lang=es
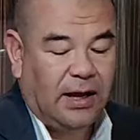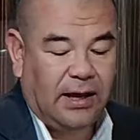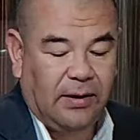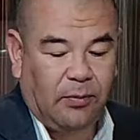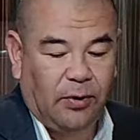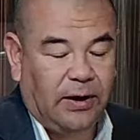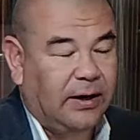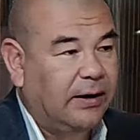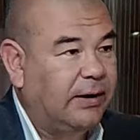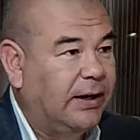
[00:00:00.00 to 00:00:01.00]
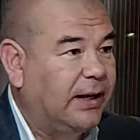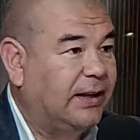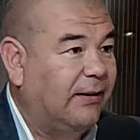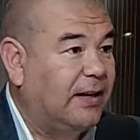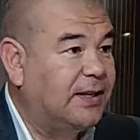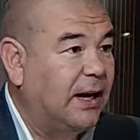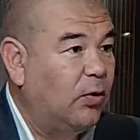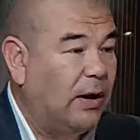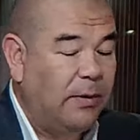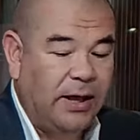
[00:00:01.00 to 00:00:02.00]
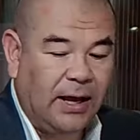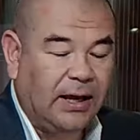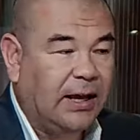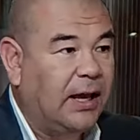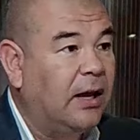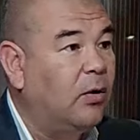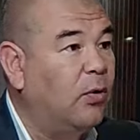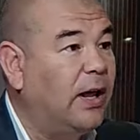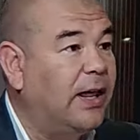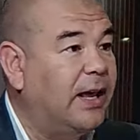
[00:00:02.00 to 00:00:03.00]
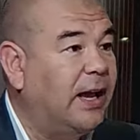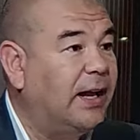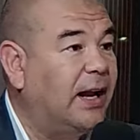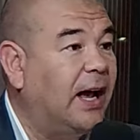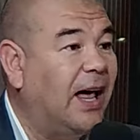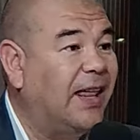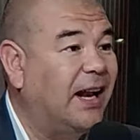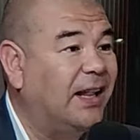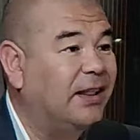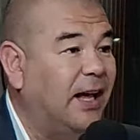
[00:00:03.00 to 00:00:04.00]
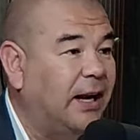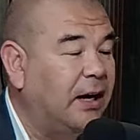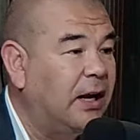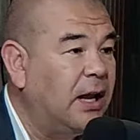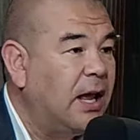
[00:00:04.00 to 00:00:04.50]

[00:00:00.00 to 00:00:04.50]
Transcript: eh, poder eh, establecer algunas medidas, que una de ellas era adelantar